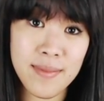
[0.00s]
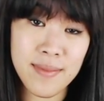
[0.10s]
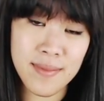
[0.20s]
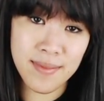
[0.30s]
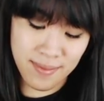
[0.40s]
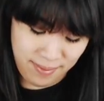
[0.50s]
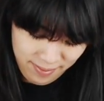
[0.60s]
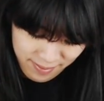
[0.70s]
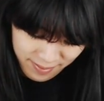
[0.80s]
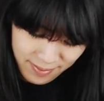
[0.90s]
Das
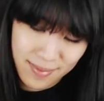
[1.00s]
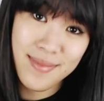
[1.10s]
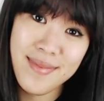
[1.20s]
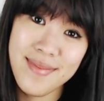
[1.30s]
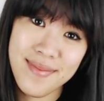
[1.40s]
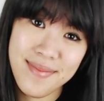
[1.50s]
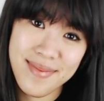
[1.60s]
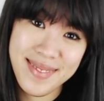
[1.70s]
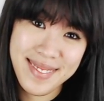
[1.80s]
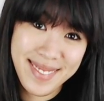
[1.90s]
Bauchgefühl.
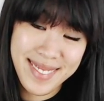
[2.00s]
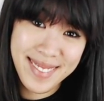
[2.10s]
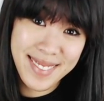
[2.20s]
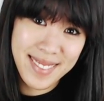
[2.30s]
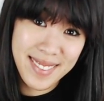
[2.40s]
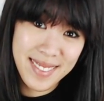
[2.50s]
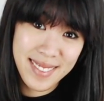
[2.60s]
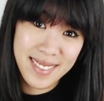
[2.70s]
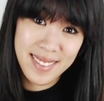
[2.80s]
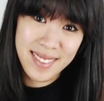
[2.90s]
Menschlichkeit,
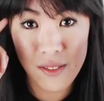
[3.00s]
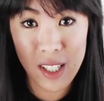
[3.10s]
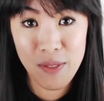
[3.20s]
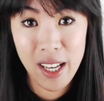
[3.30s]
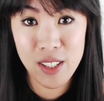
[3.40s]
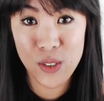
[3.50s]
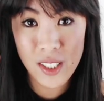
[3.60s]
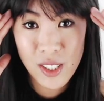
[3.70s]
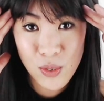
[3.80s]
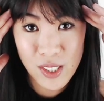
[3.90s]
Wärme. Wenn wir also
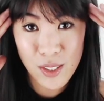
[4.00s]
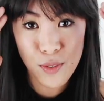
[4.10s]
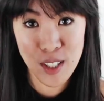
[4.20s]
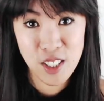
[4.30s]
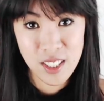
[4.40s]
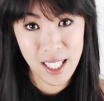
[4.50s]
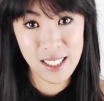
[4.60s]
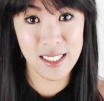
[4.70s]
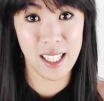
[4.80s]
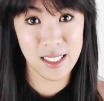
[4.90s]
nicht nur den
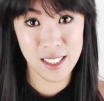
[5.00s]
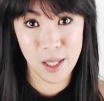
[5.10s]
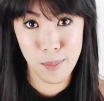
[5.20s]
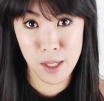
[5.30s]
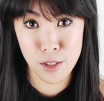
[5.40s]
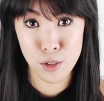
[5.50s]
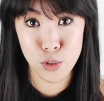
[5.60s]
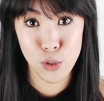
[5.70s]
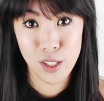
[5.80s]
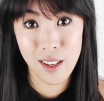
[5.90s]
Verstand anderer Menschen,
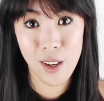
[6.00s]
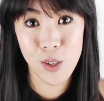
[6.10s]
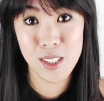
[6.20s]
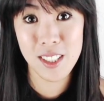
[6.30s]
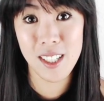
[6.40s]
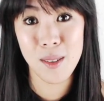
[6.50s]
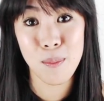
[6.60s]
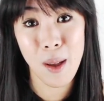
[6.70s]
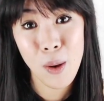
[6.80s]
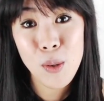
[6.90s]
sondern auch deren
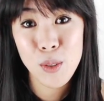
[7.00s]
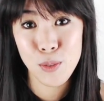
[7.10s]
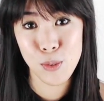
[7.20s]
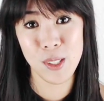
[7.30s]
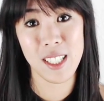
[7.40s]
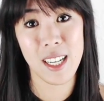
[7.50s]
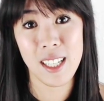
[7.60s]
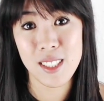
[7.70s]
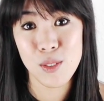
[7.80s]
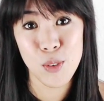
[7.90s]
Bauchgefühl
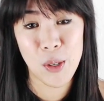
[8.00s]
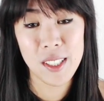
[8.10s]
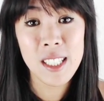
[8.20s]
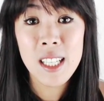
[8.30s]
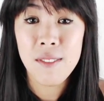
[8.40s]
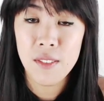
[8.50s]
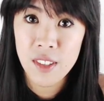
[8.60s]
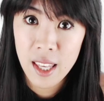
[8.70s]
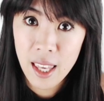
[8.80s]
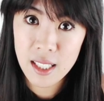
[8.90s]
erreichen wollen, wenn
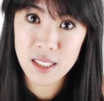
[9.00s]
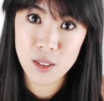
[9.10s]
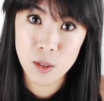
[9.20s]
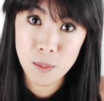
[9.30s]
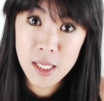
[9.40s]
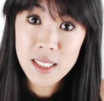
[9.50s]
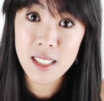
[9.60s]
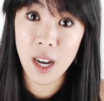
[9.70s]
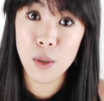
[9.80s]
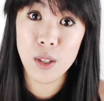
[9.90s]
wir Ängste und
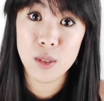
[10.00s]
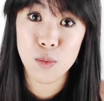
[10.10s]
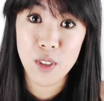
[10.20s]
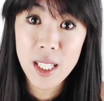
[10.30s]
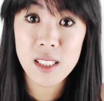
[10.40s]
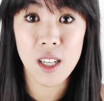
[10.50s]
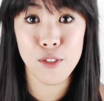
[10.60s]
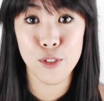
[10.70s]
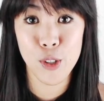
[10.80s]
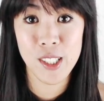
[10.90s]
Misstrauen aus dem Weg
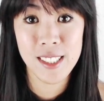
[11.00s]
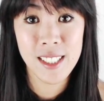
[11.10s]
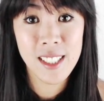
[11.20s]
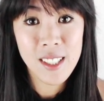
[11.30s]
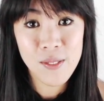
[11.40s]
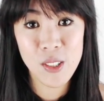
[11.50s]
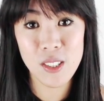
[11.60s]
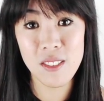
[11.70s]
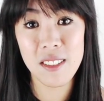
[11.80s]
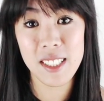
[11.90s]
schaffen wollen,
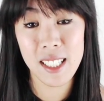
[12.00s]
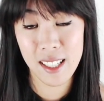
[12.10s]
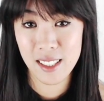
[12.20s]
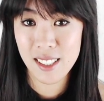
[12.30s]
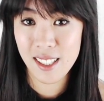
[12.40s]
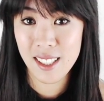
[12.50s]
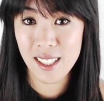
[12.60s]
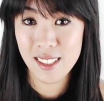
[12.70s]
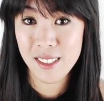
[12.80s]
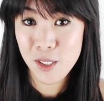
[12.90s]
müssen wir wahrscheinlich eine
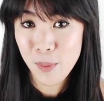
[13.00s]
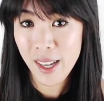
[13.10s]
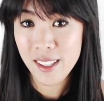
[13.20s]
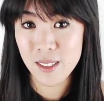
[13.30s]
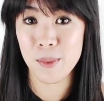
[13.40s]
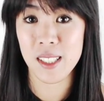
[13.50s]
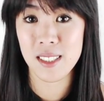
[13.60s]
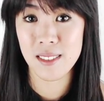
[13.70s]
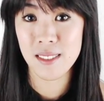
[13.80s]
andere Sprache sprechen.